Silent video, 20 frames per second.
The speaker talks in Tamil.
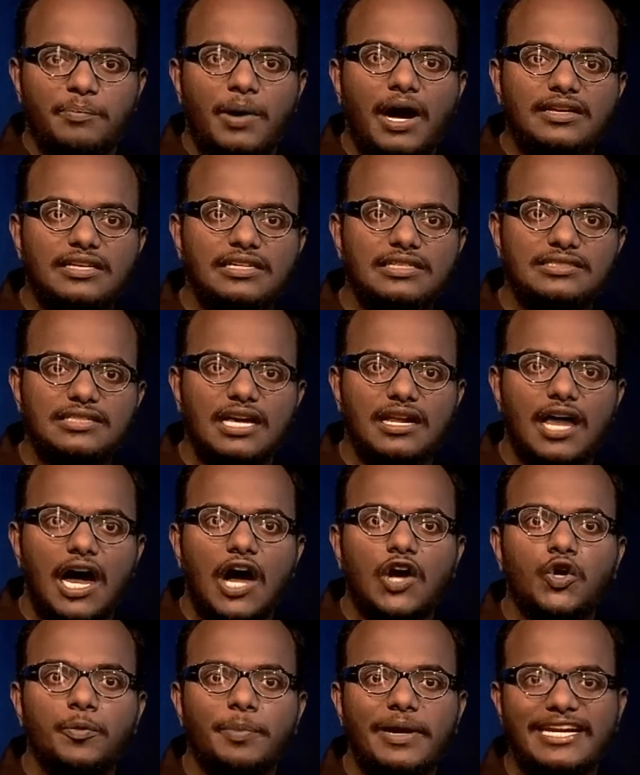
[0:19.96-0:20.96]
பாகிஸ்தான்
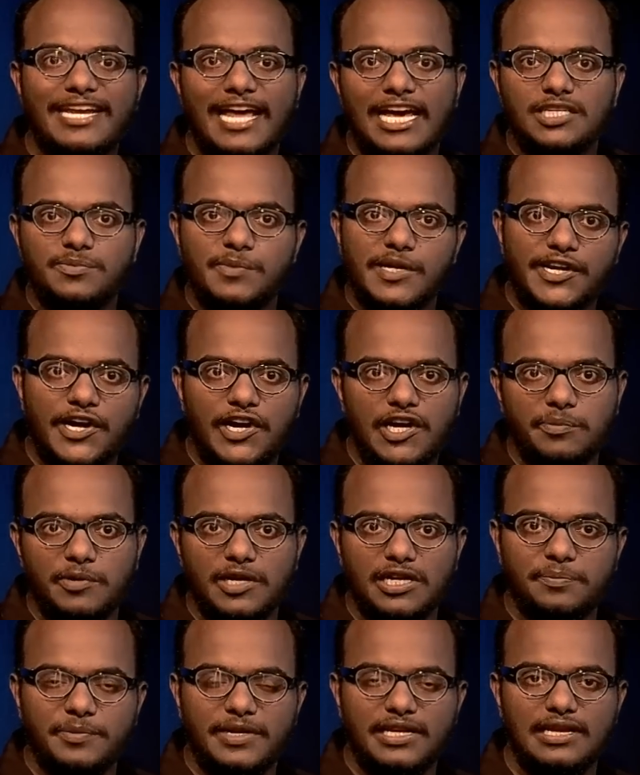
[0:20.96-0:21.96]
ஆக்குபைட் காஷ்மீர்
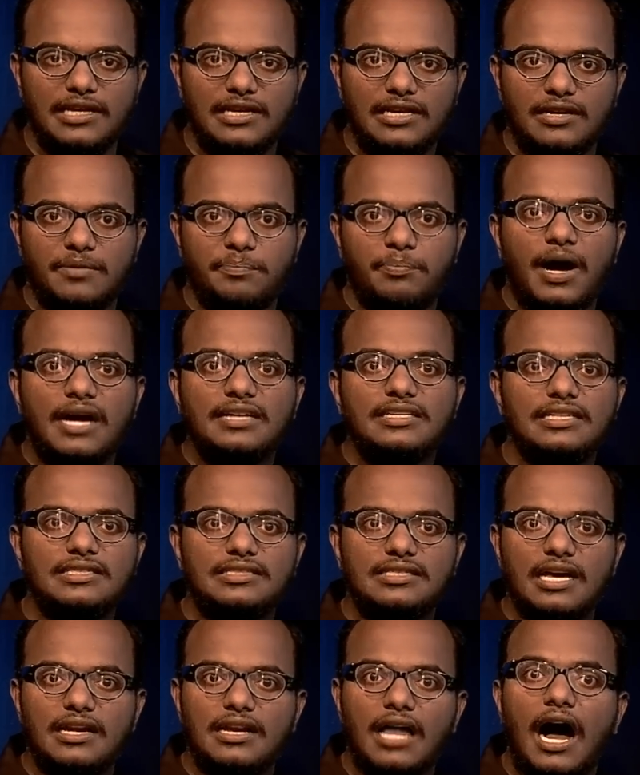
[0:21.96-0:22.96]
கேள்விப்பட்டிருப்பீங்களே
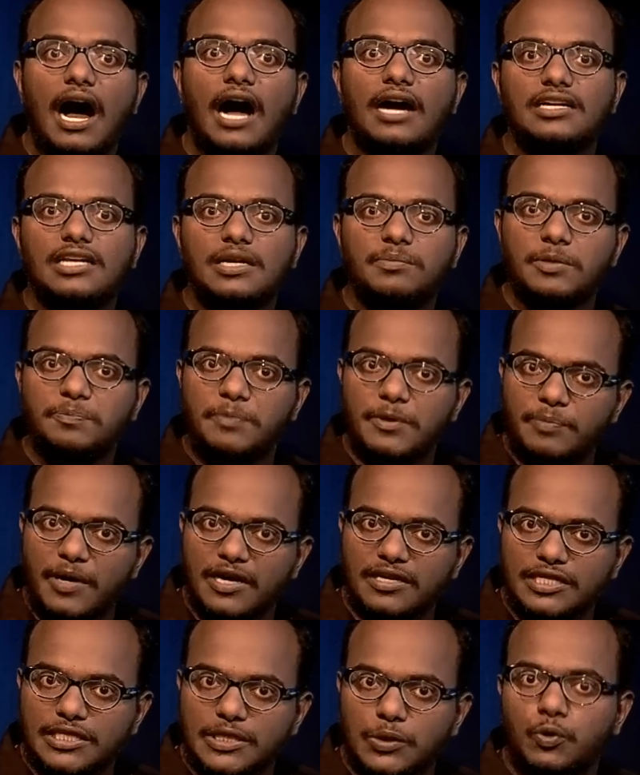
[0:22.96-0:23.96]
பாகிஸ்தான் ஆக்கிரமிப்பு
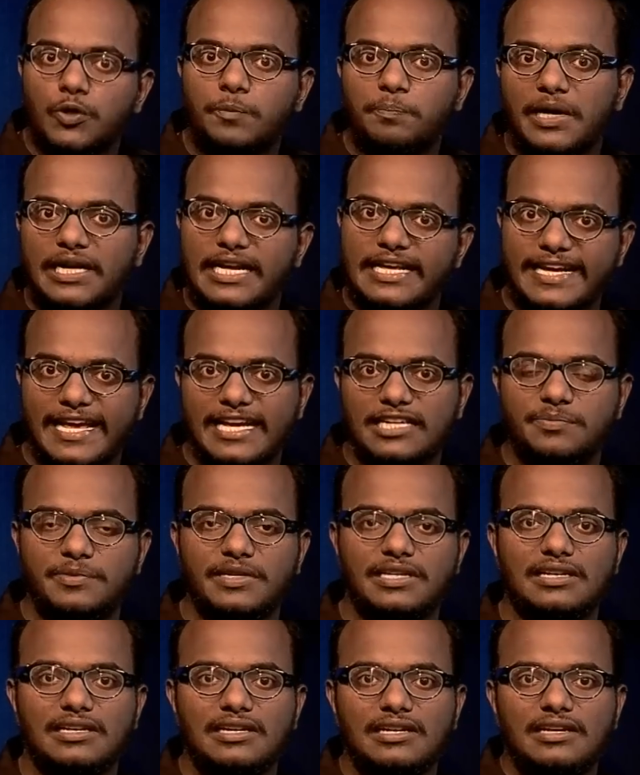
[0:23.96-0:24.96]
பகுதிக்கு உட்பட்ட
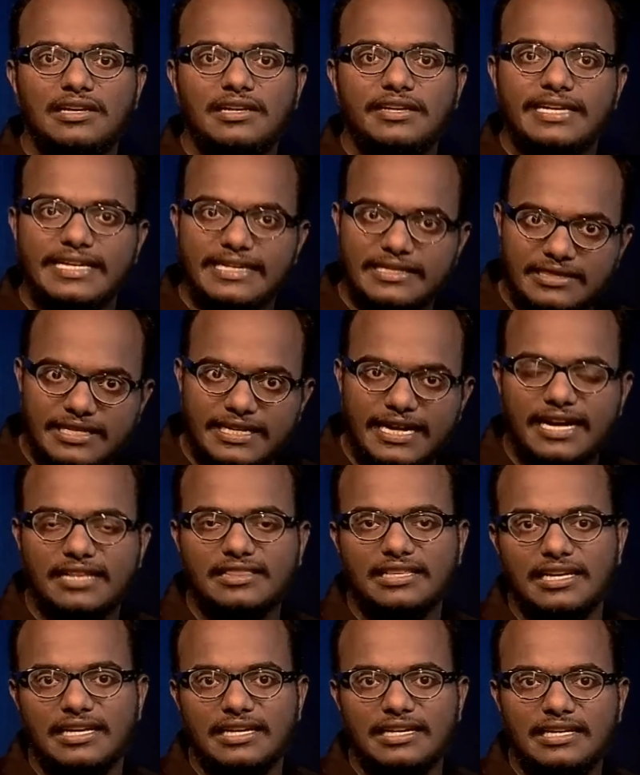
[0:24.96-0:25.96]
காஷ்மீர் இந்த
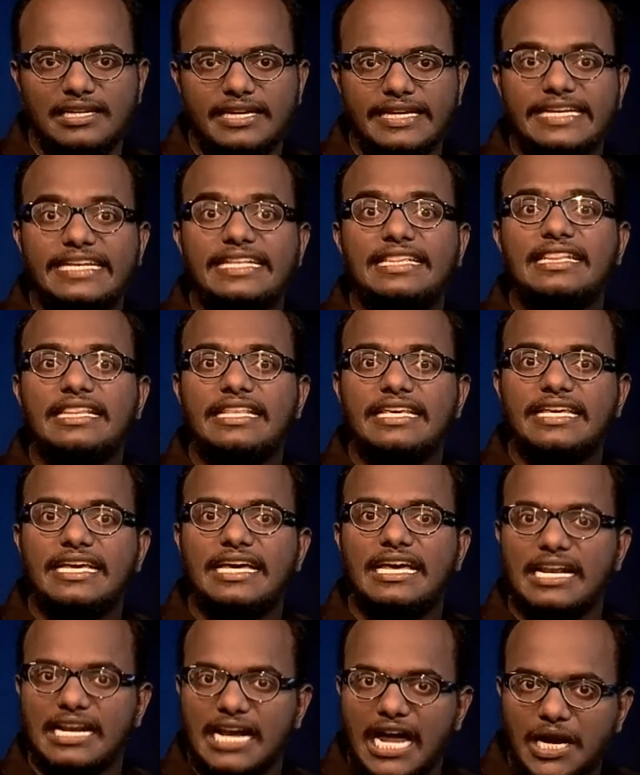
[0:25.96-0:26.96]
இடத்துல
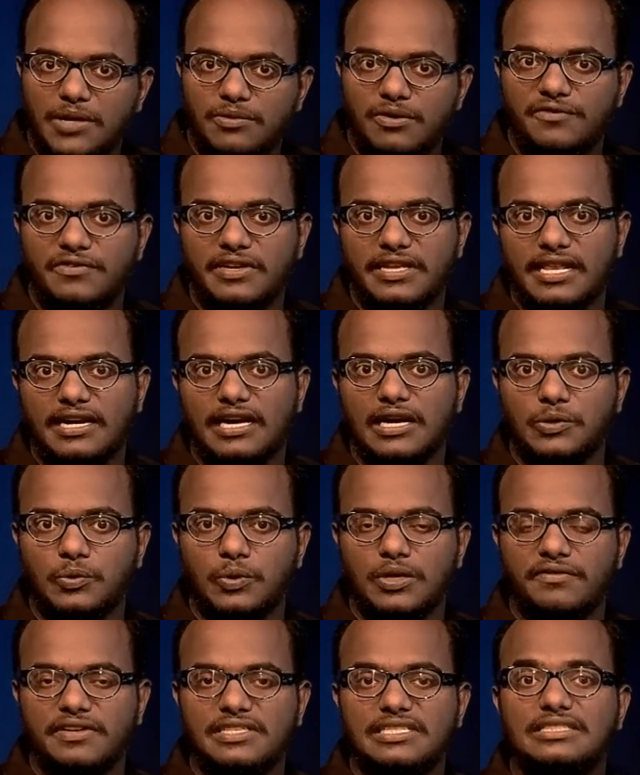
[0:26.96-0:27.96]
இந்திய இராணுவ வீரர்களை
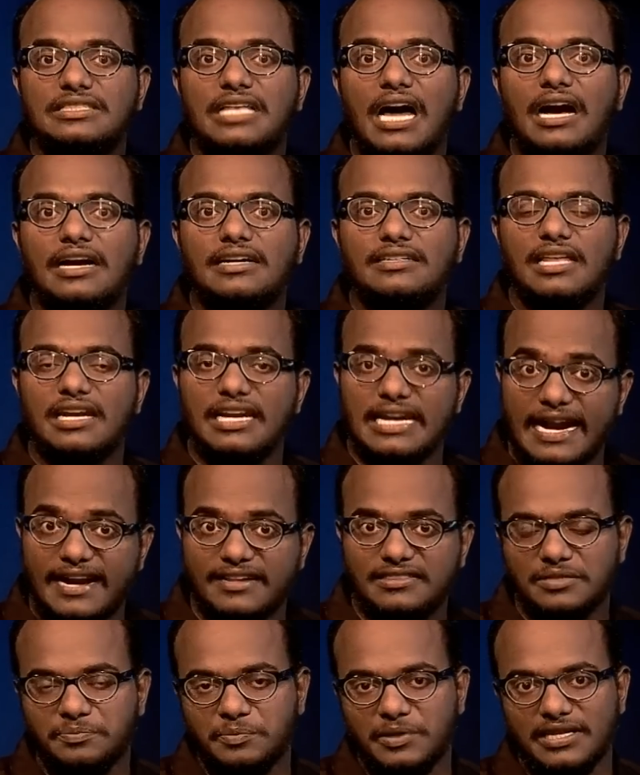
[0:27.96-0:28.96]
குறி வச்சு தாக்குதல்
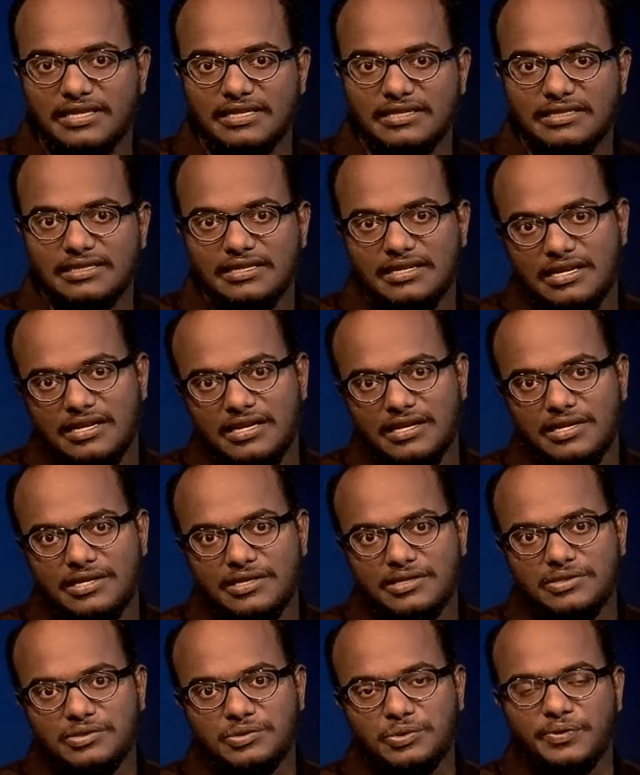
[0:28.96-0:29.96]
நடத்தப்படுது
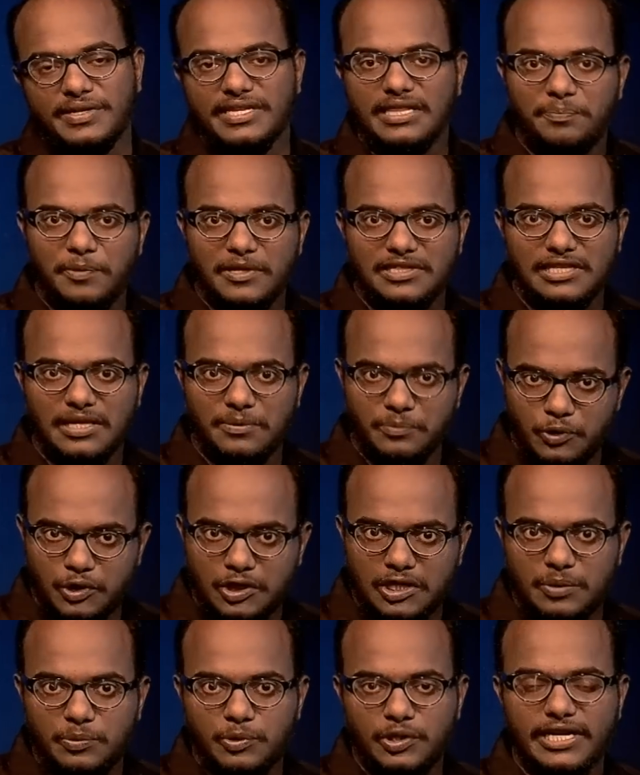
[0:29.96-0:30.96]
ஸோ இதை பற்றி தான்
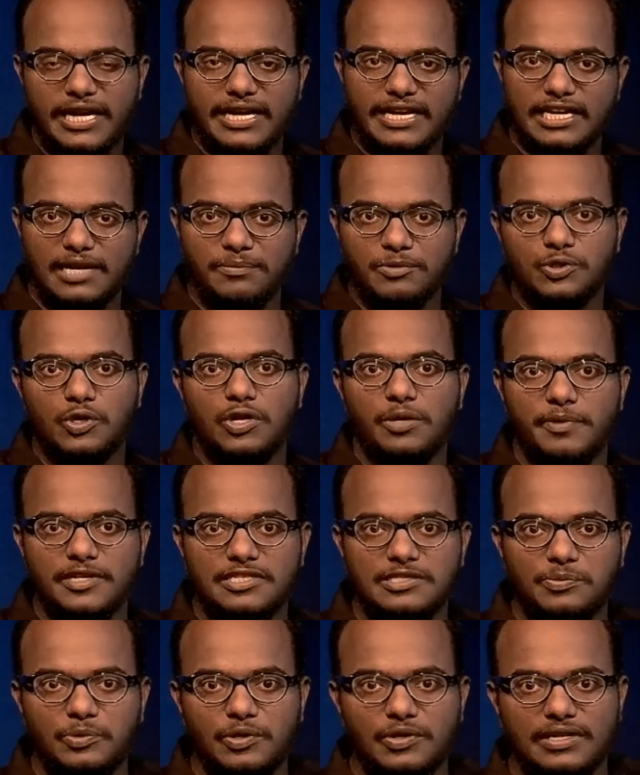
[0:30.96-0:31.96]
முழுக்க முழுக்க இன்றைக்கி நம்ம ஷோவில்
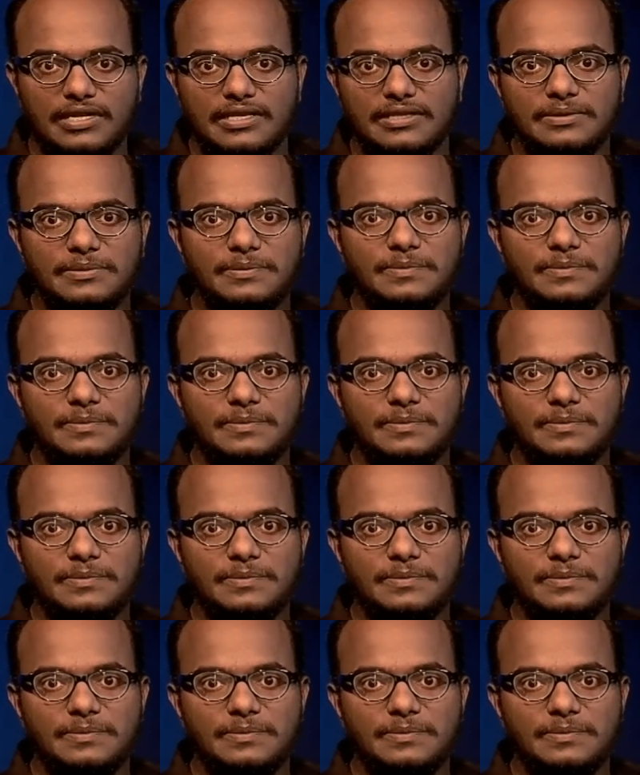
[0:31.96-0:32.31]
பேச போகிறாங்க